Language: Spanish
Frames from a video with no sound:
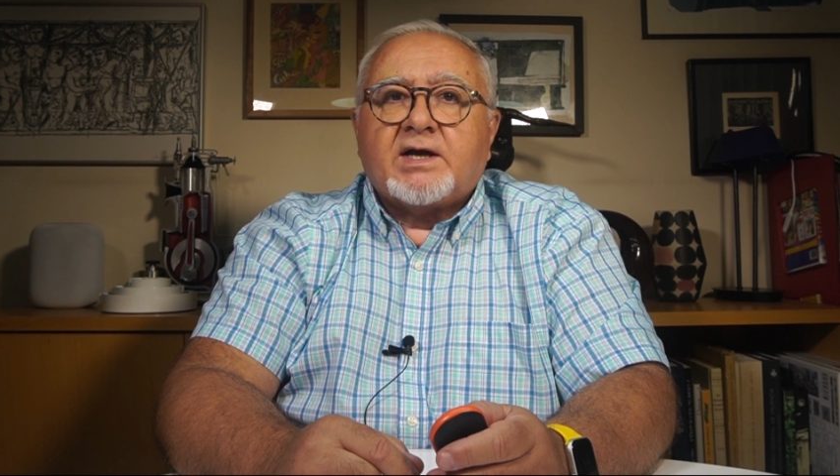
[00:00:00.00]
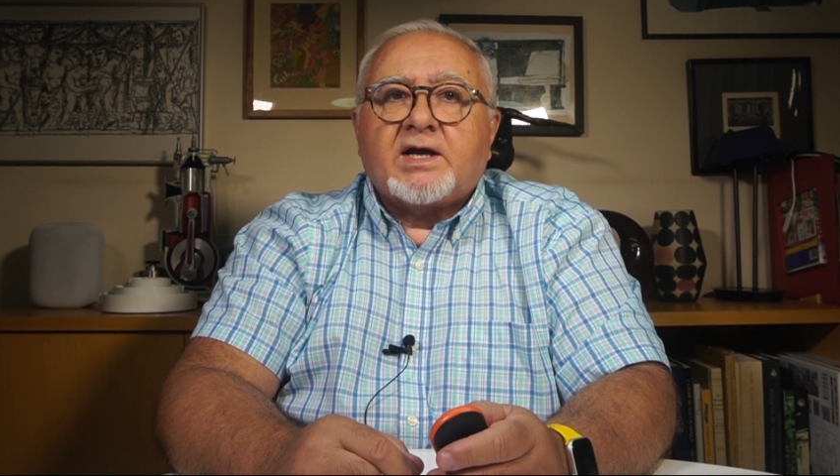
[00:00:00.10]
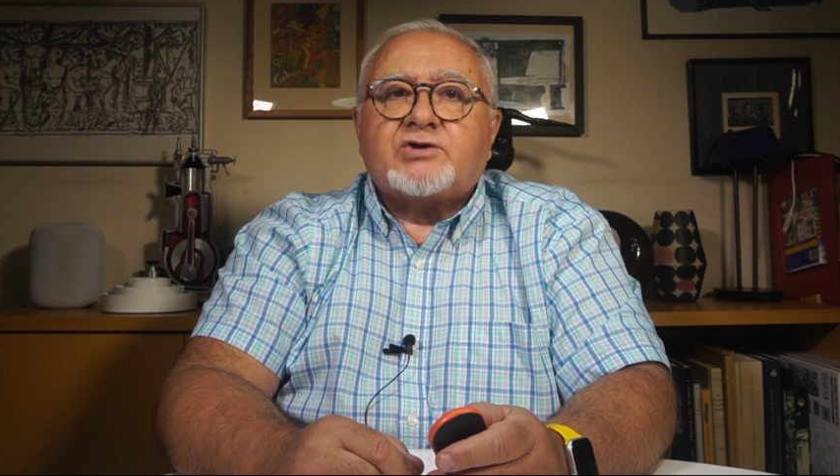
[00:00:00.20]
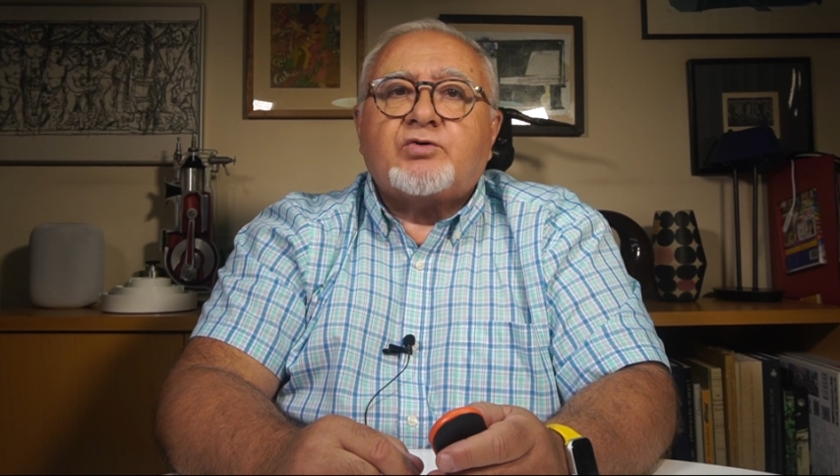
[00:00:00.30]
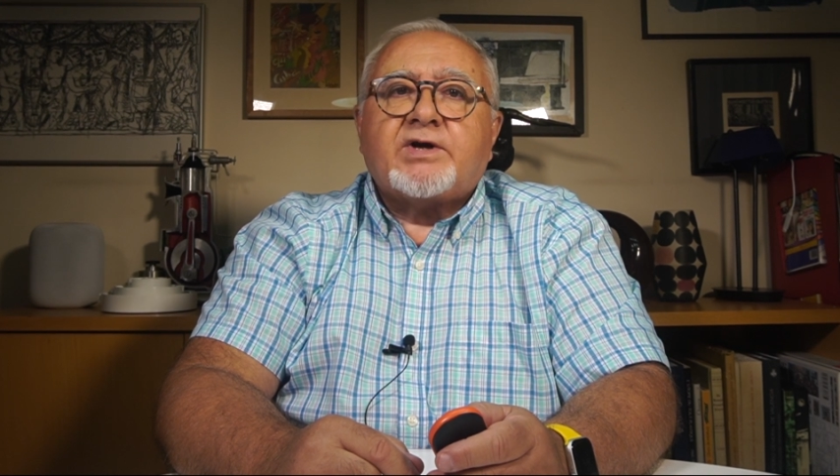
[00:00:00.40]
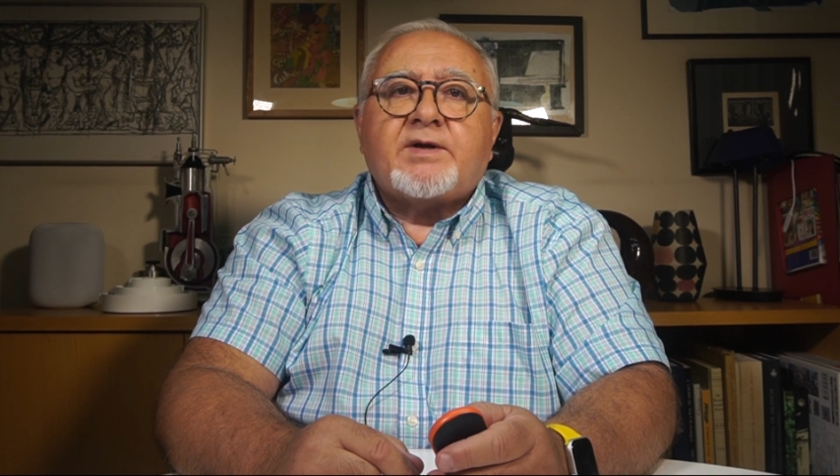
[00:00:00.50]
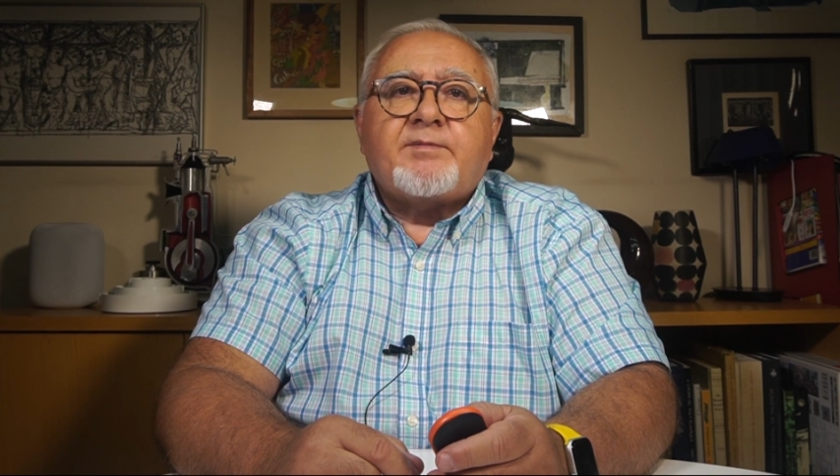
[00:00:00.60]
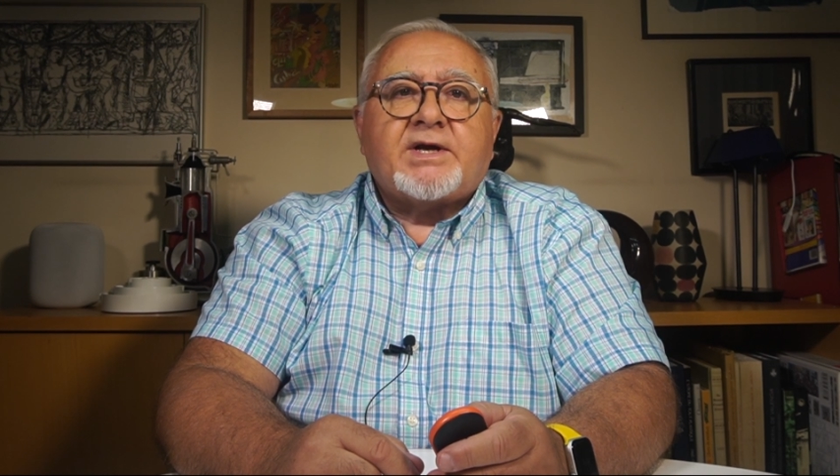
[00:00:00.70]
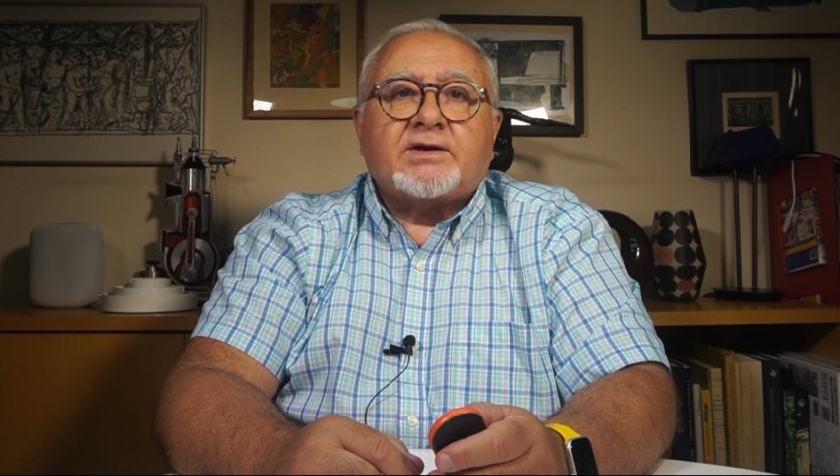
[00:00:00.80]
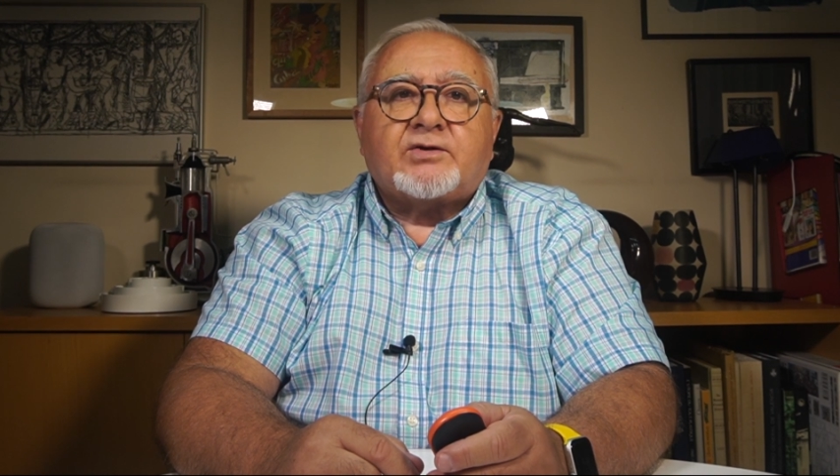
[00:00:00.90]
el
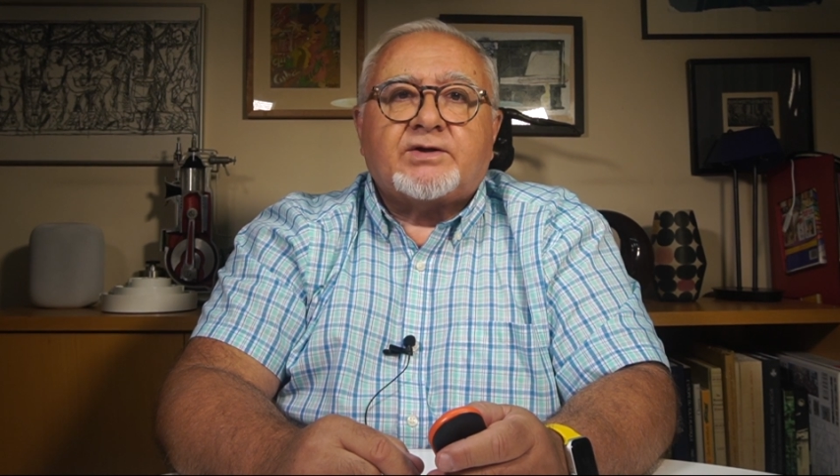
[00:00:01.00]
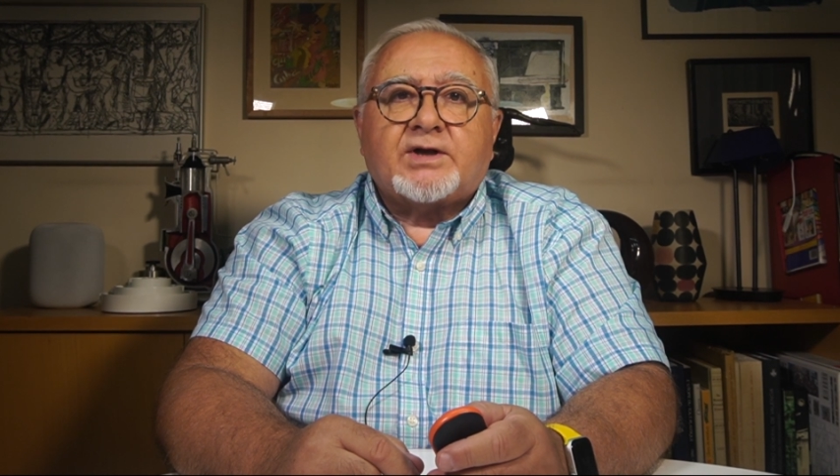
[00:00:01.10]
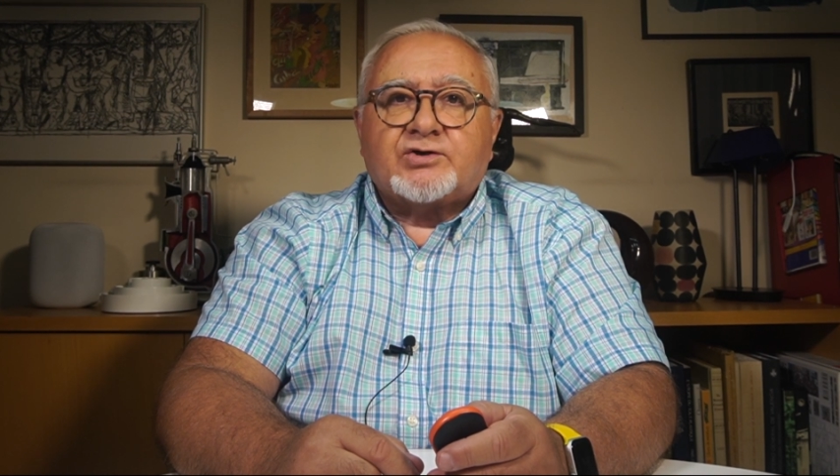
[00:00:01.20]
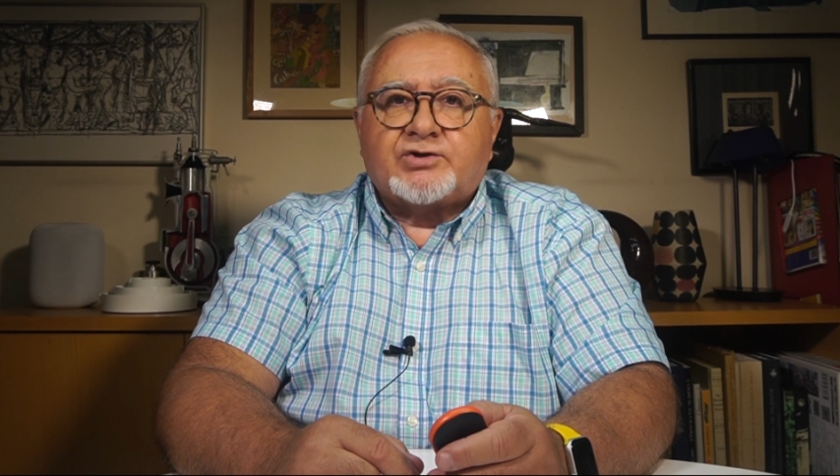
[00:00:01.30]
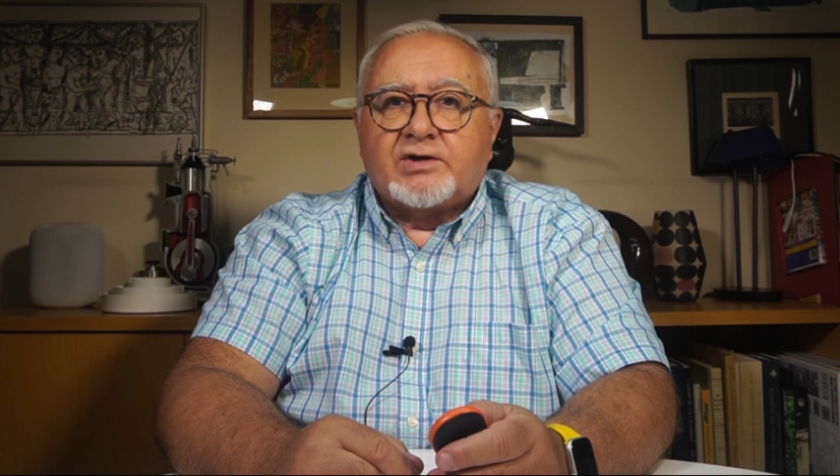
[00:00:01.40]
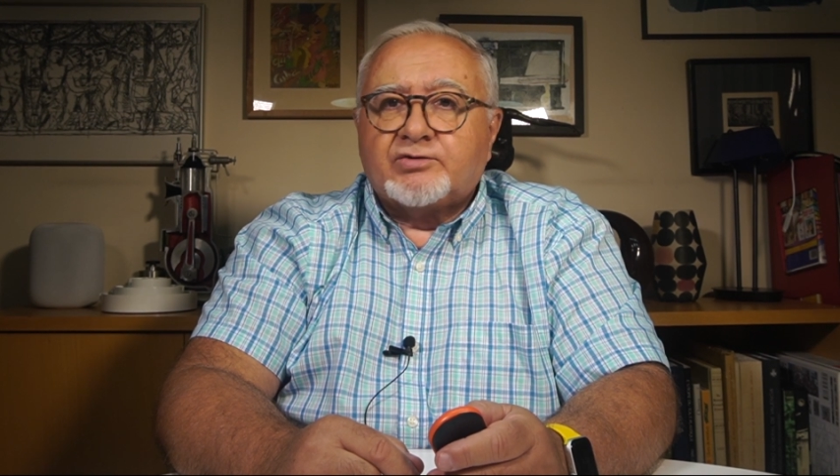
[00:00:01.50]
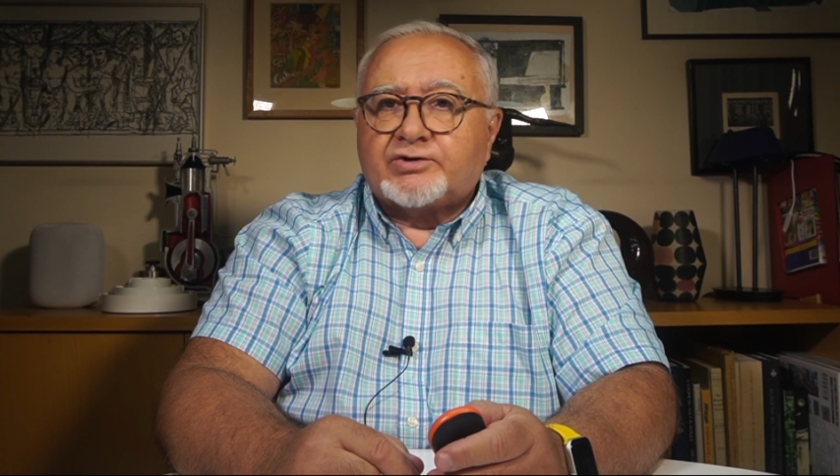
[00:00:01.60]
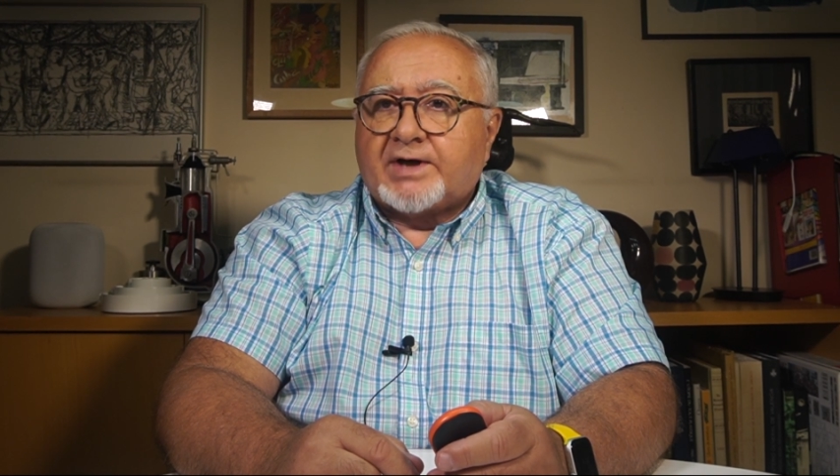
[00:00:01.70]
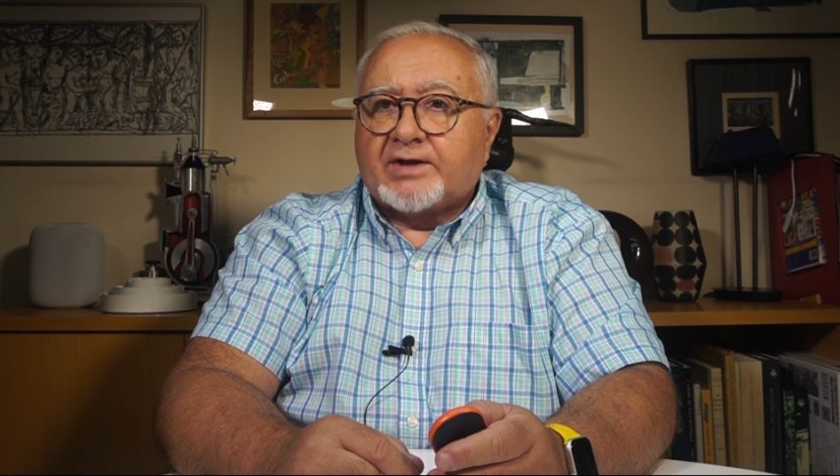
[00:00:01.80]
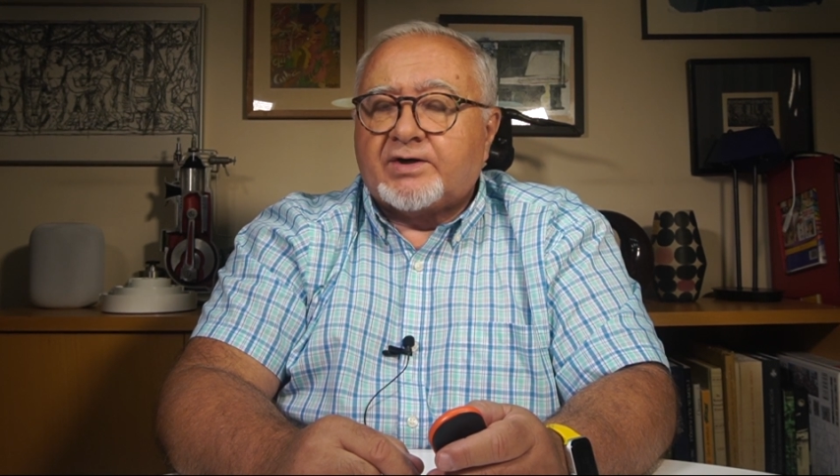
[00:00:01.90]
surgimiento de los
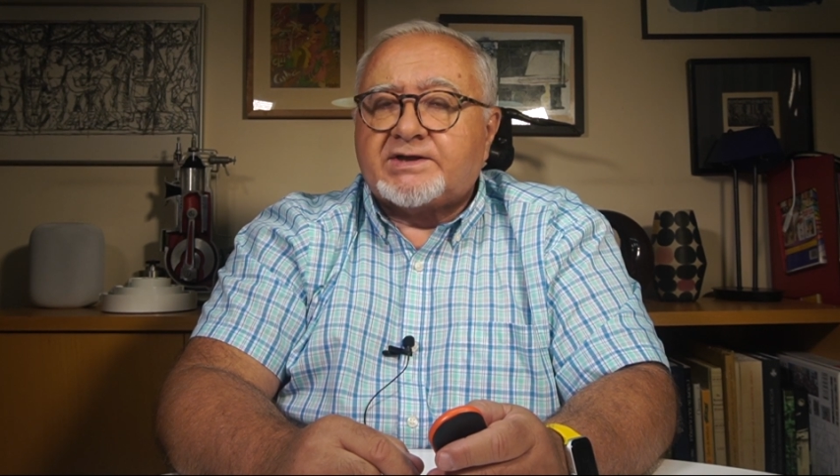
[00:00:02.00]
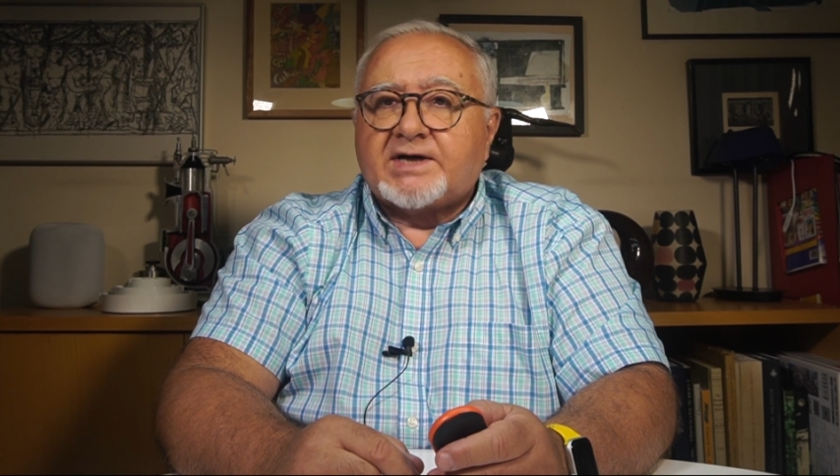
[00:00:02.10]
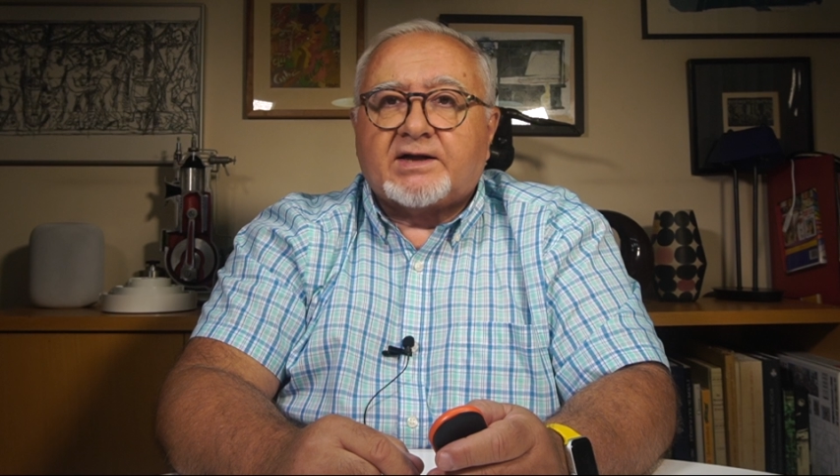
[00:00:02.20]
ilustradores